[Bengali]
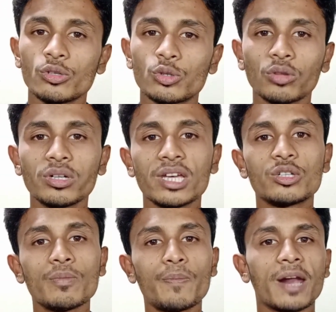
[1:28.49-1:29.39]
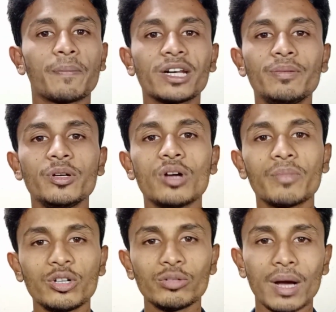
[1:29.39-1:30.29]
যতই এসিও পারফেক্ট ভিডিও আমরা
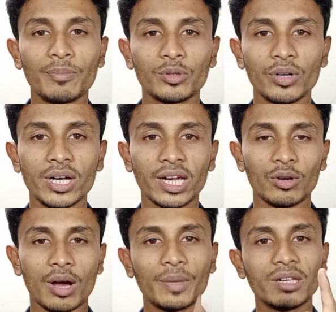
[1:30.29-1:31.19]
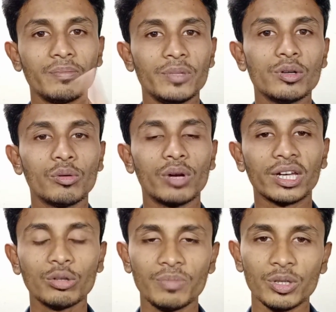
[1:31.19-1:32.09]
ইউটিউবে আপলোড করি না কেন আমাদের ভিডিওগুলো
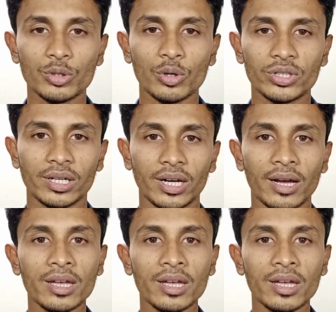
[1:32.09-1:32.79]
কিন্তু ভিউজ হচ্ছে না